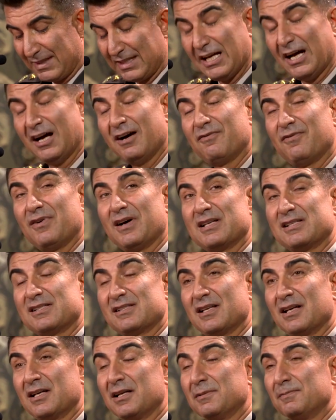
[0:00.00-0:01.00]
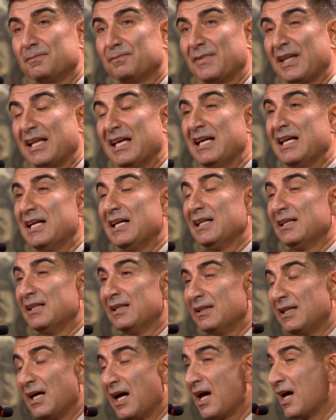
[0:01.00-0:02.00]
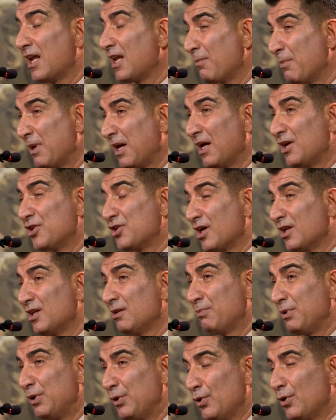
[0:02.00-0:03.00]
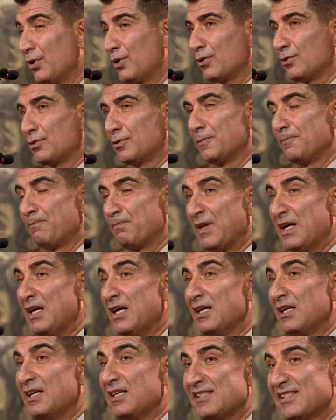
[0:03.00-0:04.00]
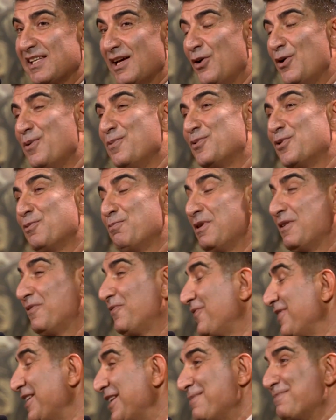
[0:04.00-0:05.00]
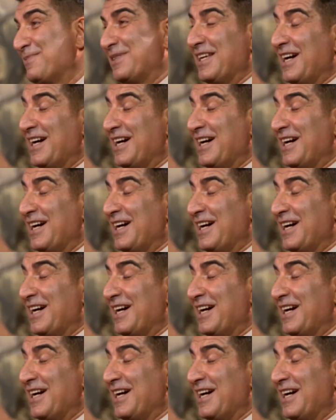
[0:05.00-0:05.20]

Daha fazla dayanamayacağını biliyordu. Kısa ömrü bir film